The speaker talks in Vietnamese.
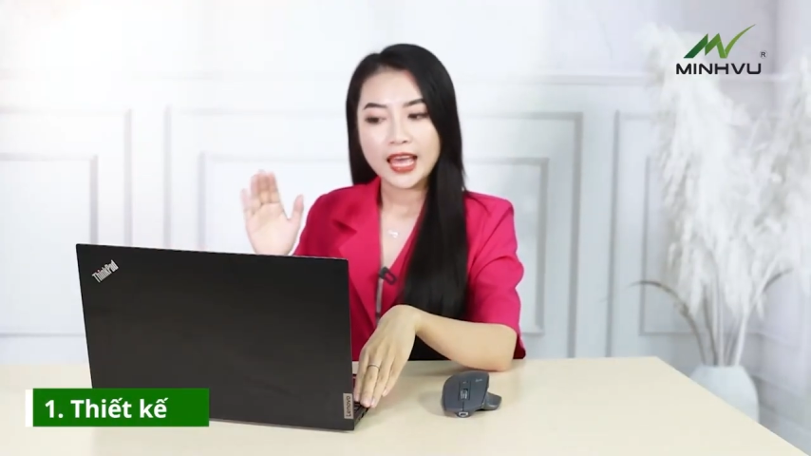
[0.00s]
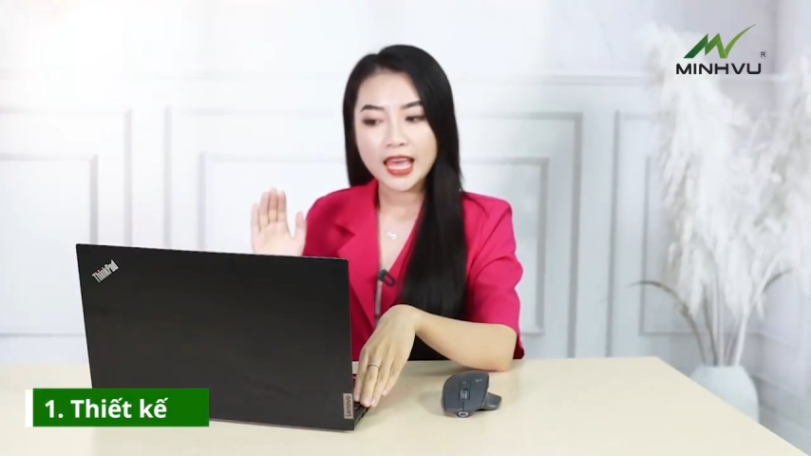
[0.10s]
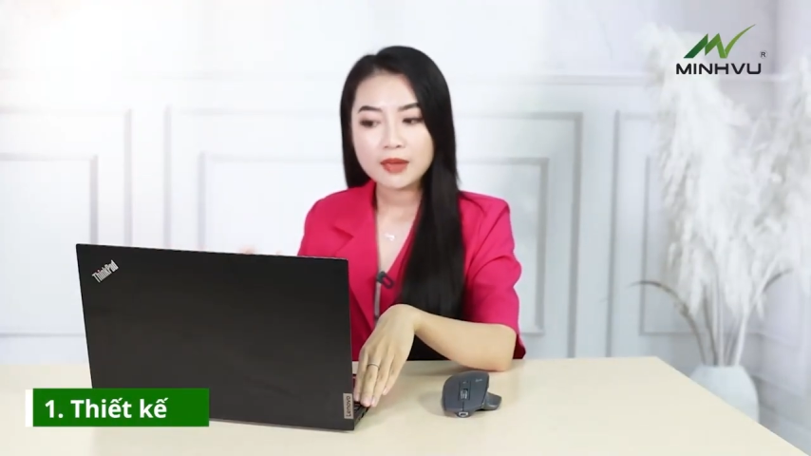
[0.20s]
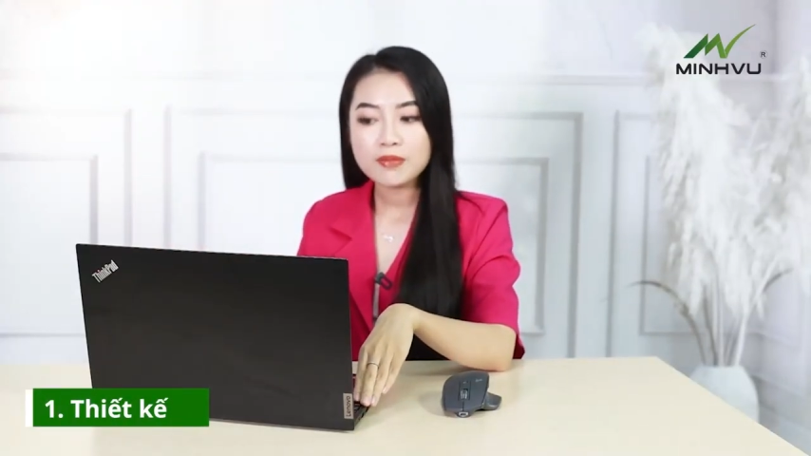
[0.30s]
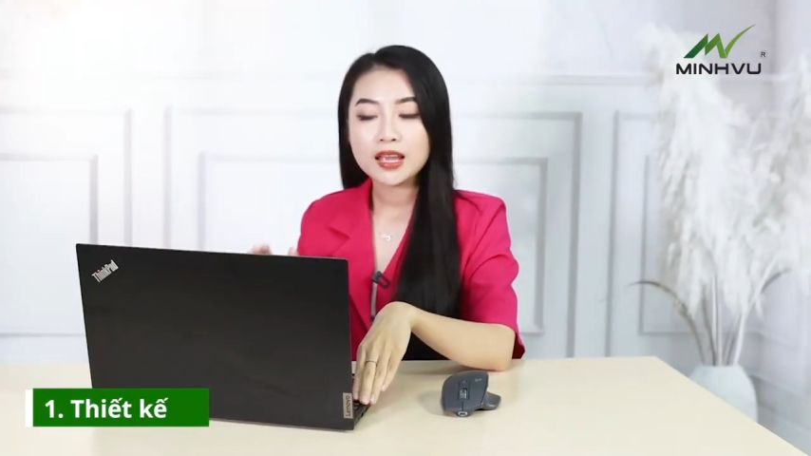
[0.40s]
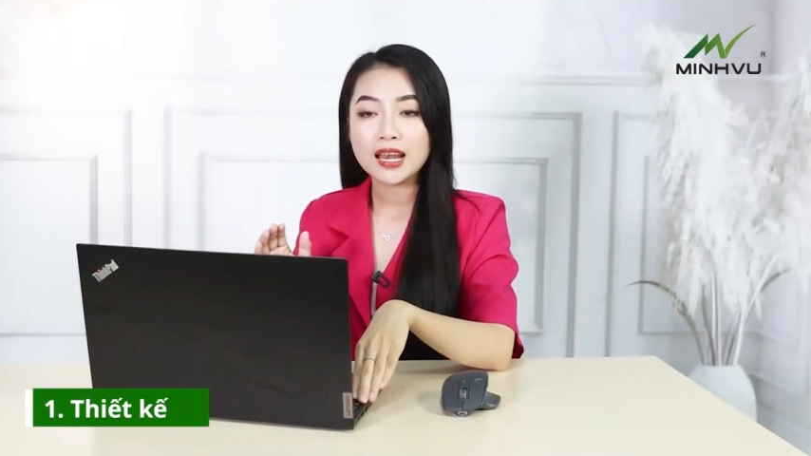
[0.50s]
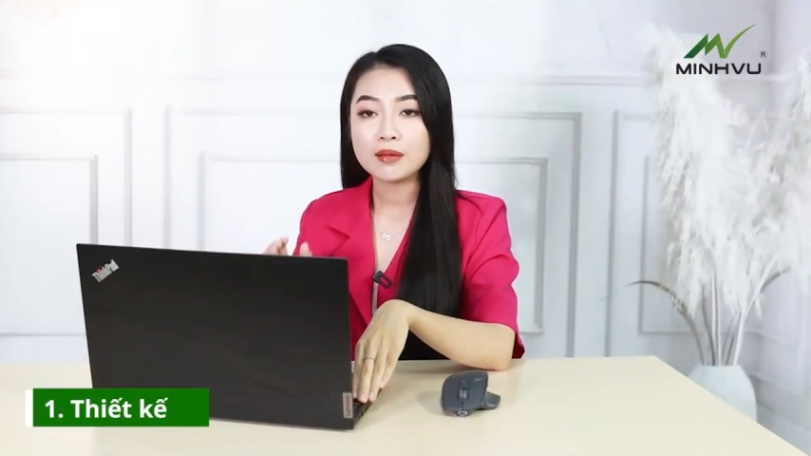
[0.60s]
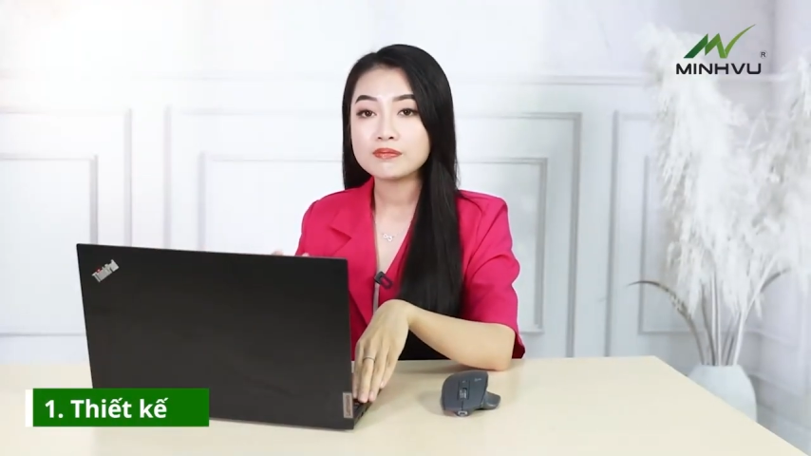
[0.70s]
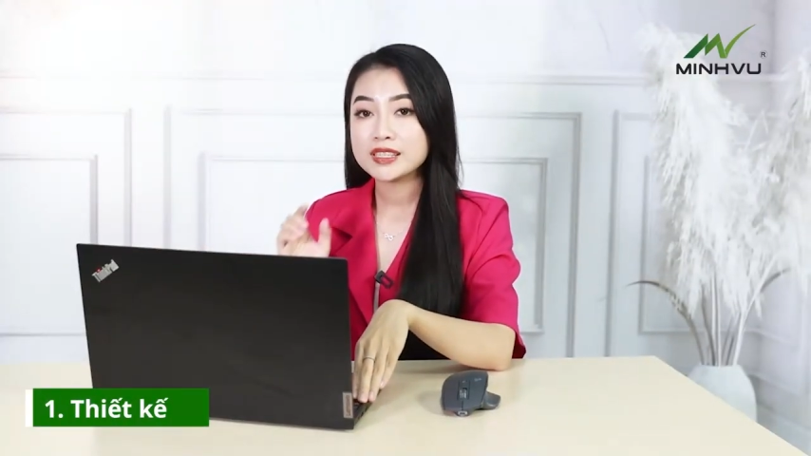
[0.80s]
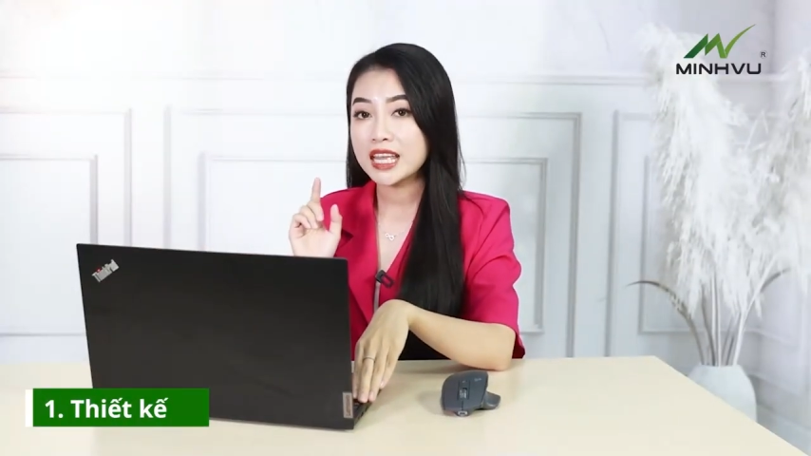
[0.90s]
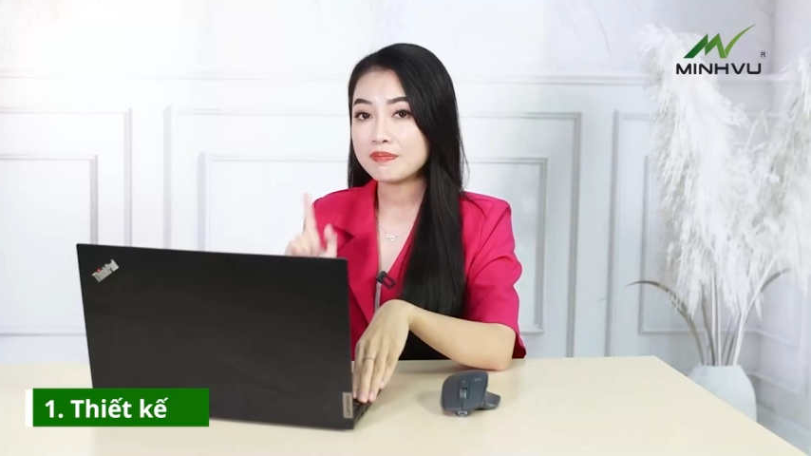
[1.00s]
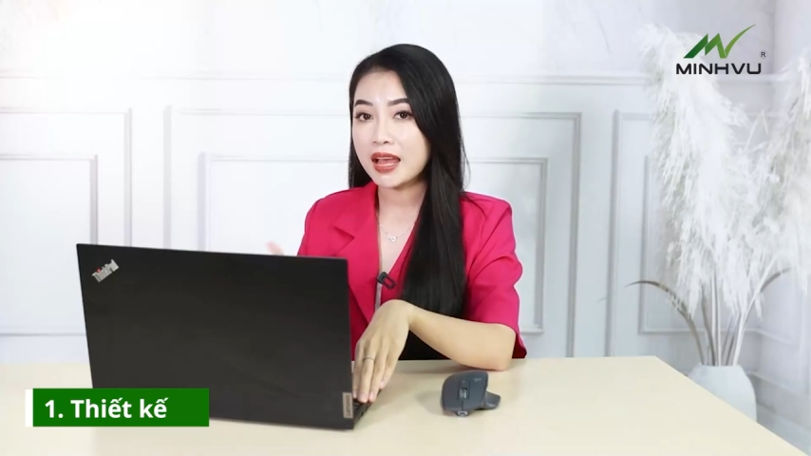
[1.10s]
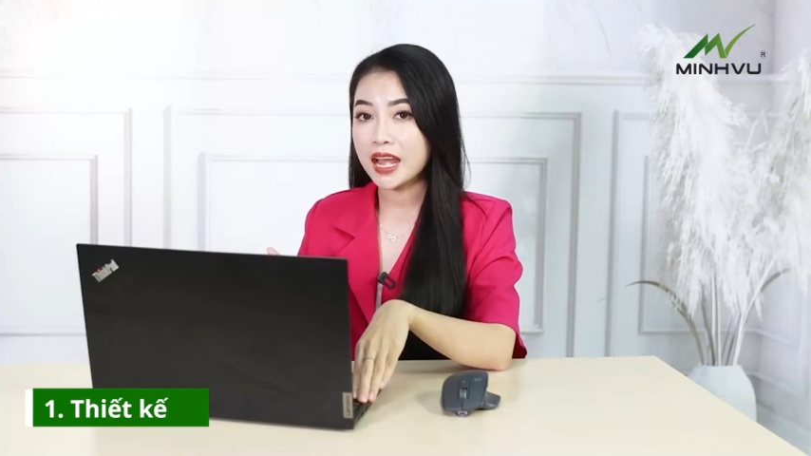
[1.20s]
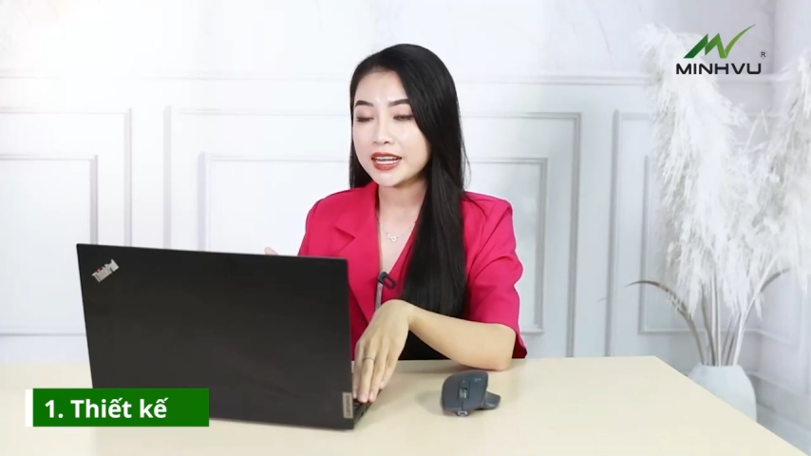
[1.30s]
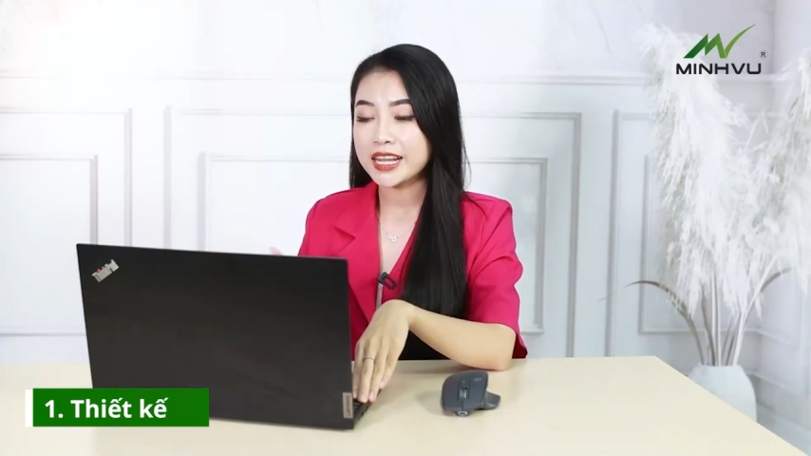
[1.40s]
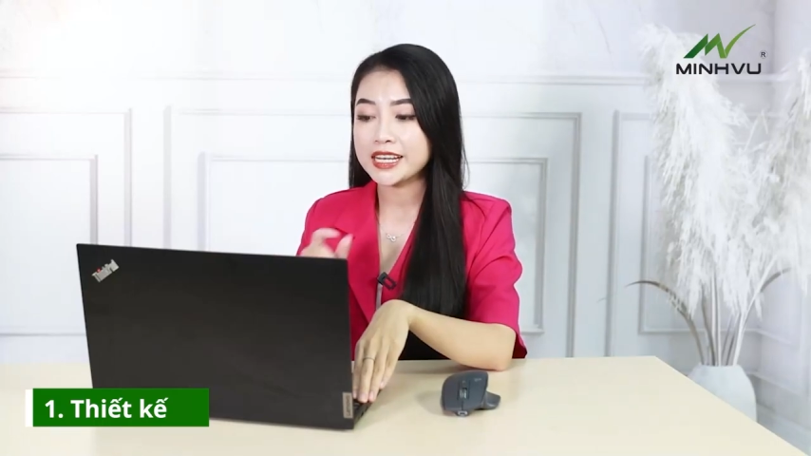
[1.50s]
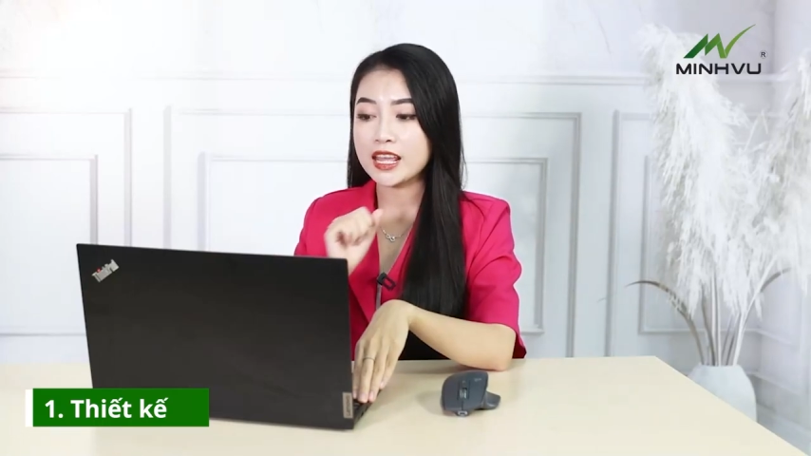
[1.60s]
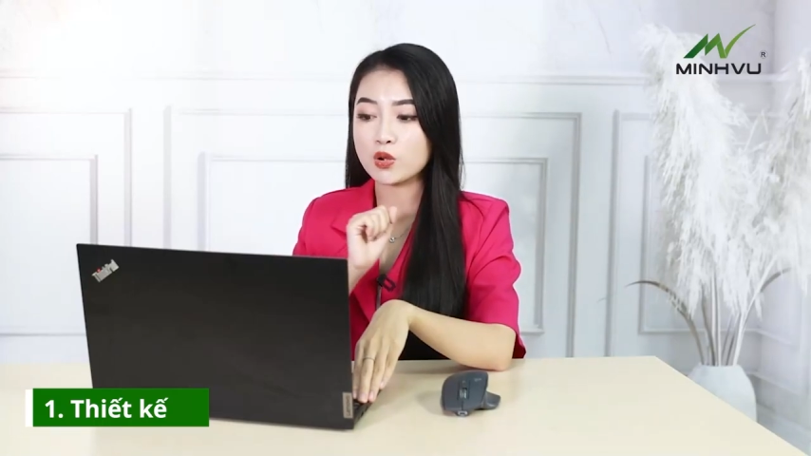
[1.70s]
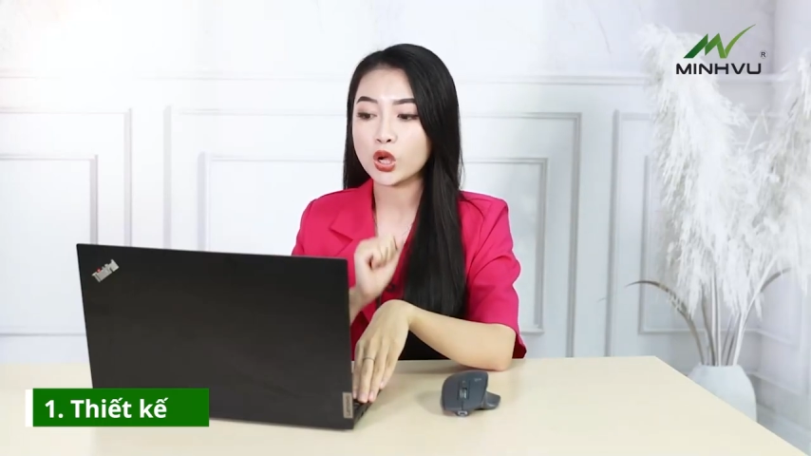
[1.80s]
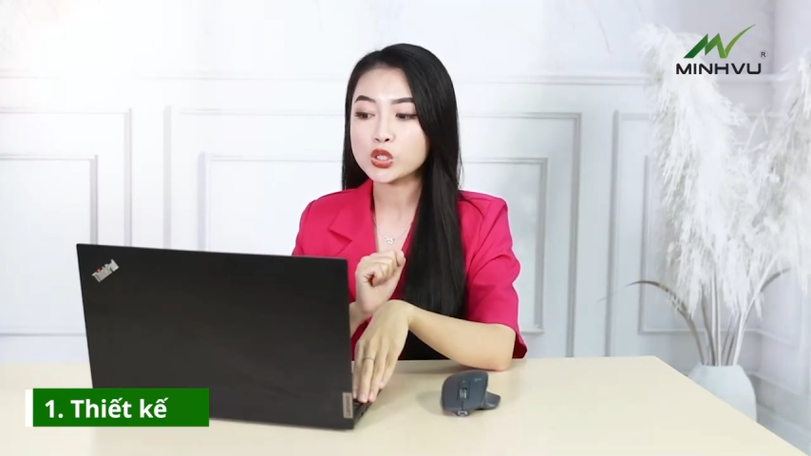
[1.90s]
E15 Gen 3 này
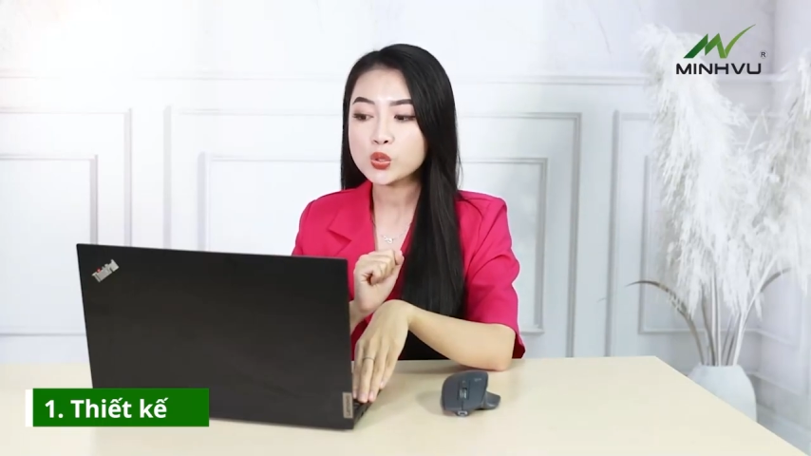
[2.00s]
đều có